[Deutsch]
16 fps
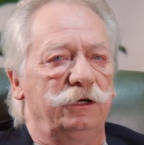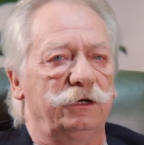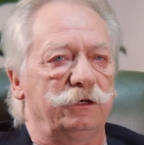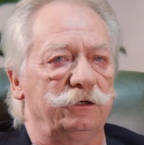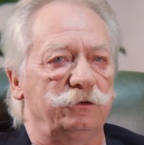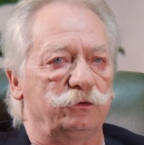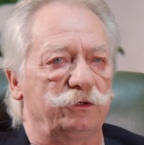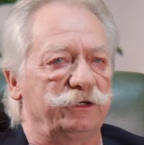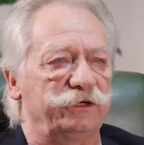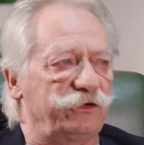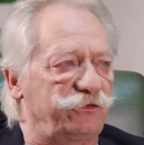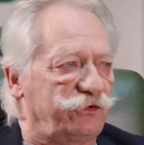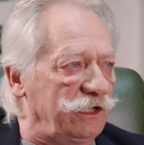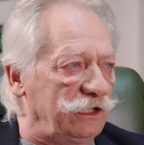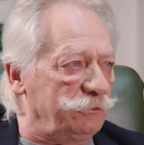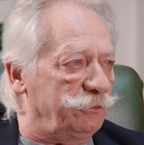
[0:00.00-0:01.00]
äh, oder eine
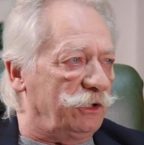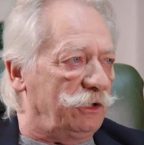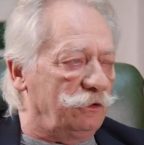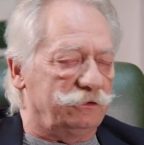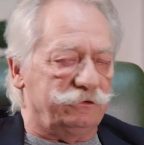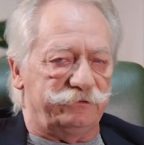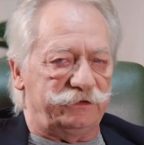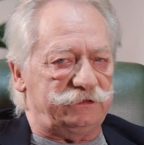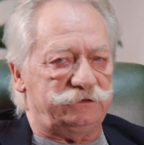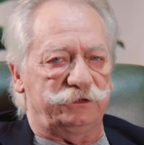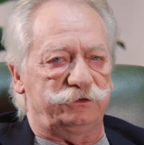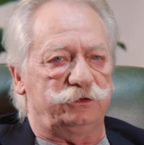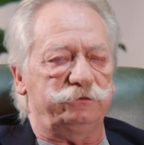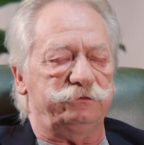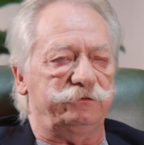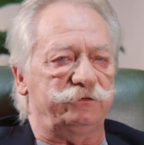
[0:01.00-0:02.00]
Zahl brauche, weiß der
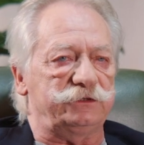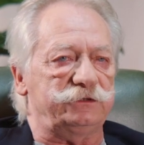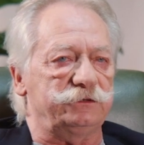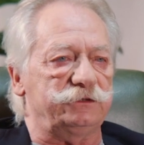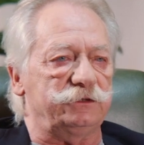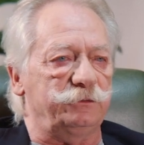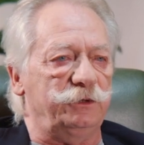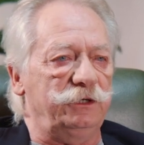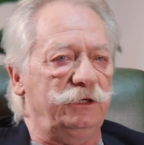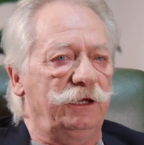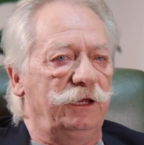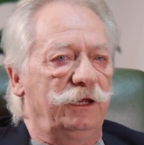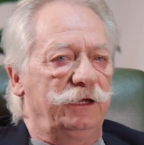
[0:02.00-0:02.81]
Teufel was nicht immer.